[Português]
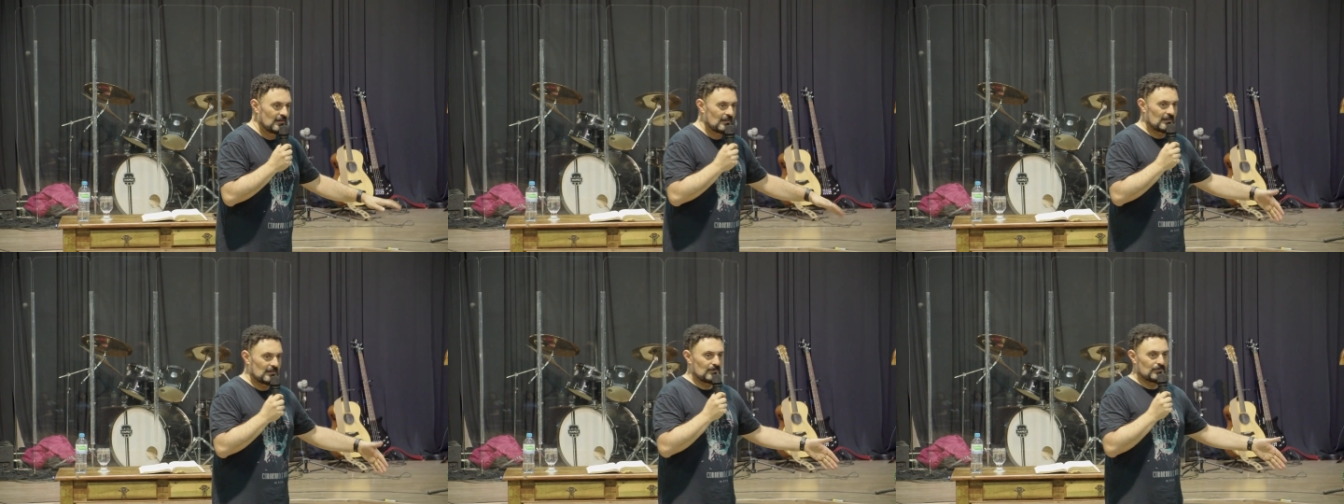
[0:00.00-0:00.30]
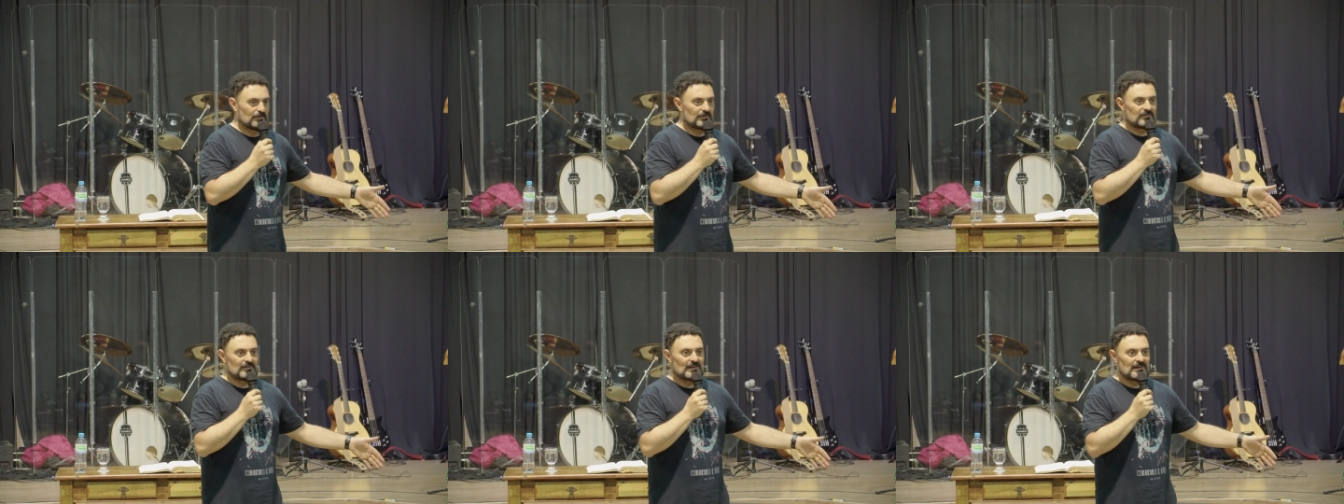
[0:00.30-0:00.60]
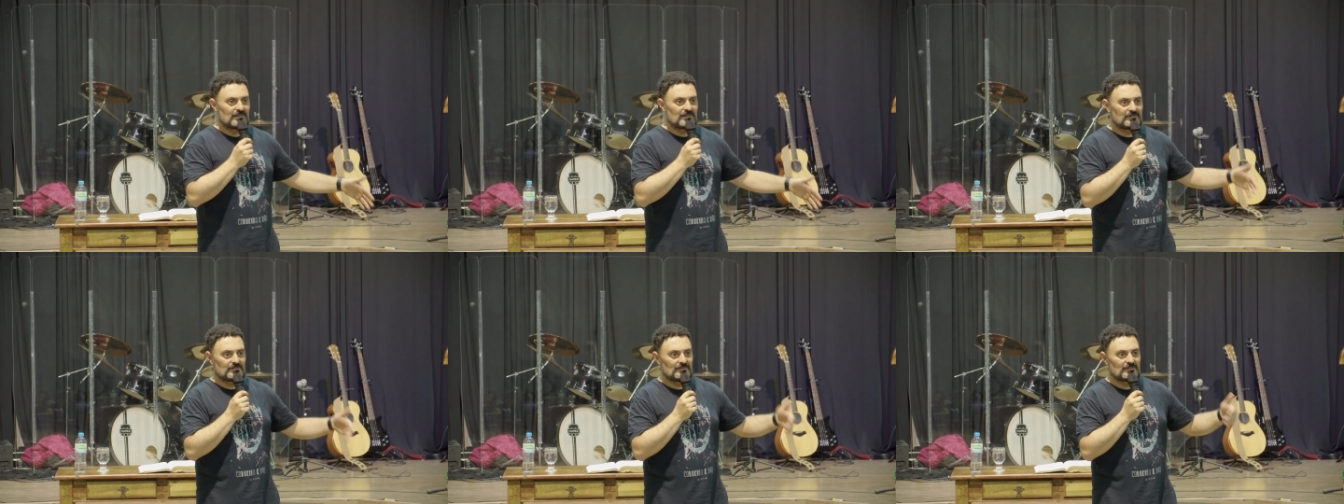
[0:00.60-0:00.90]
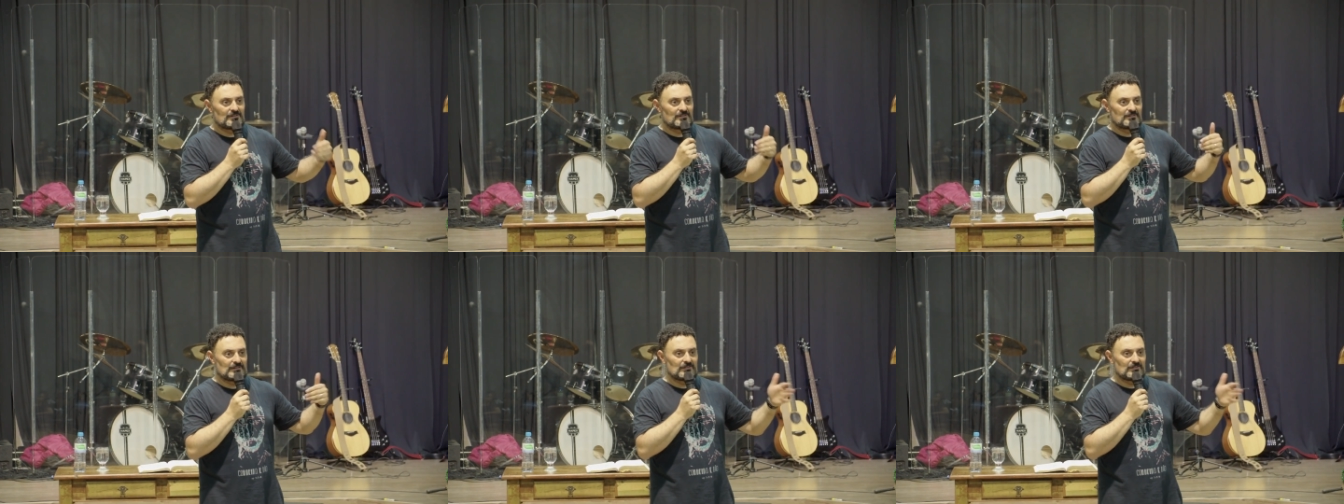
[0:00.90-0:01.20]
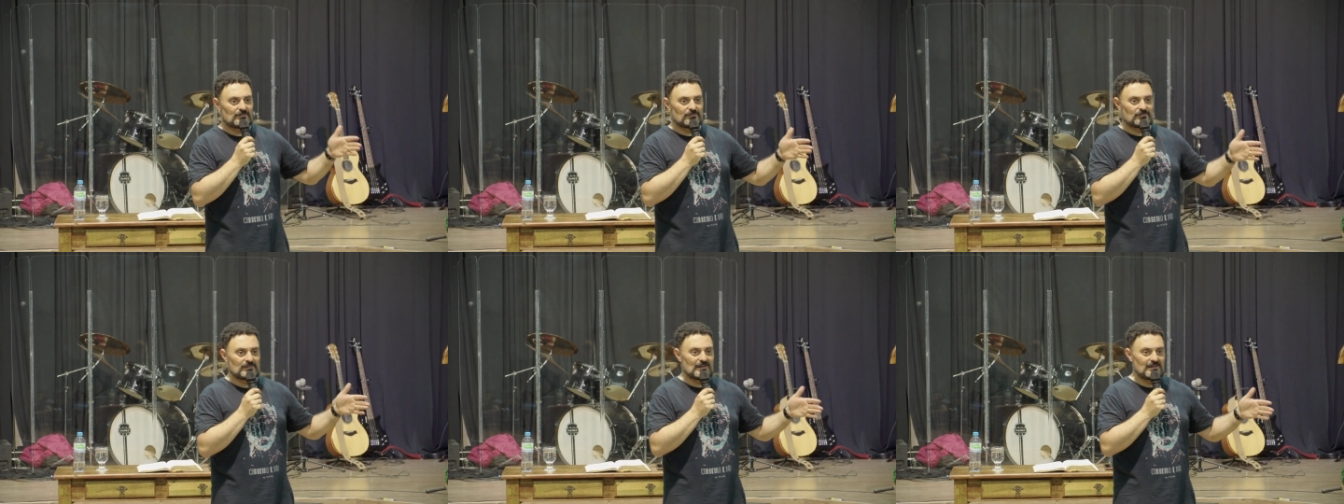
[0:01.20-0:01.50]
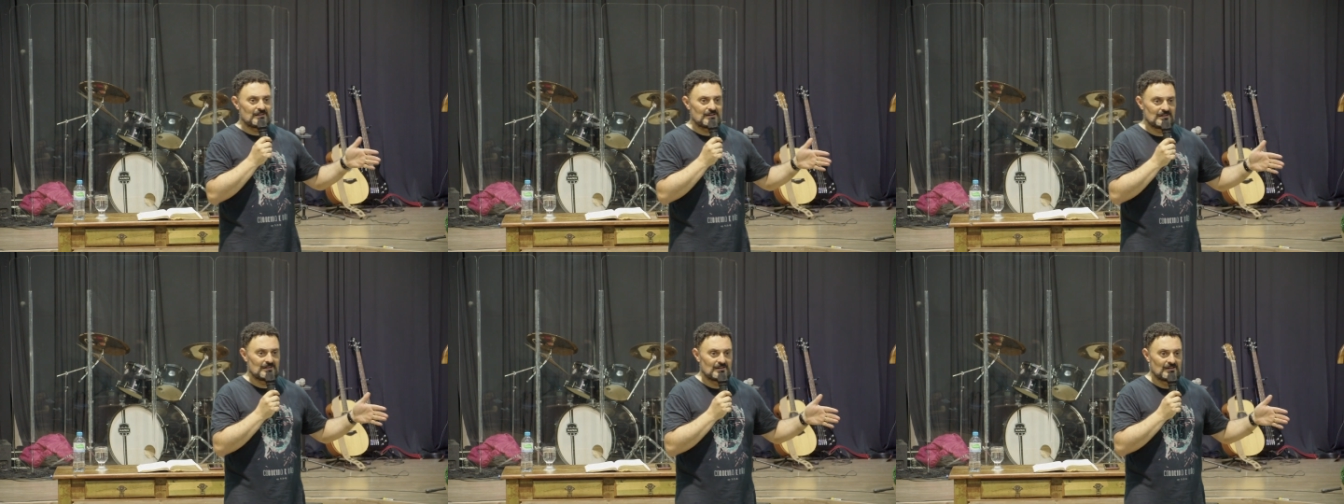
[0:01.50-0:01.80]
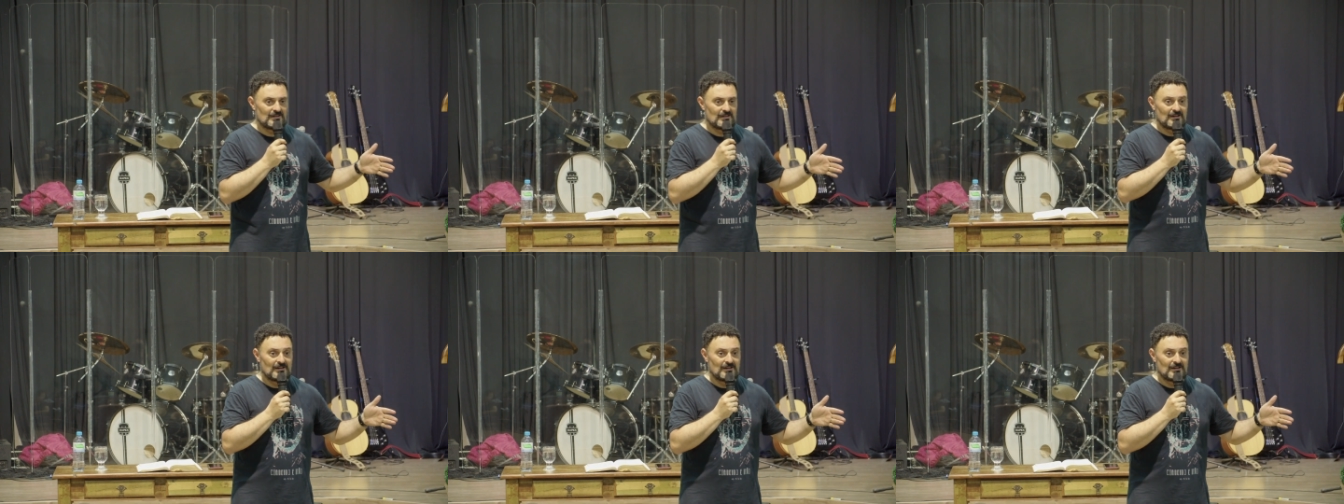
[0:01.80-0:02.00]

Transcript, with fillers: e depois nasce e tem que se virar.